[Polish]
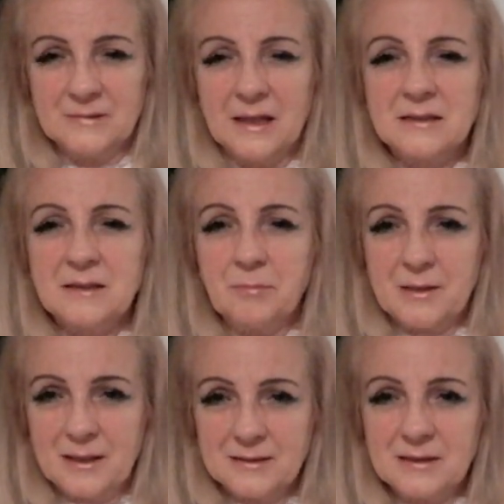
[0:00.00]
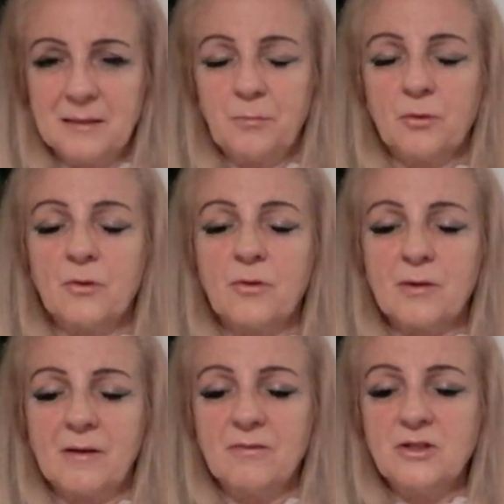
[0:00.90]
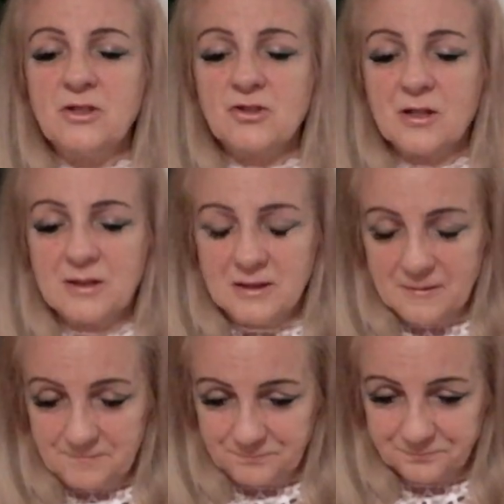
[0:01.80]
Akceptacja, pokora, wyciszenie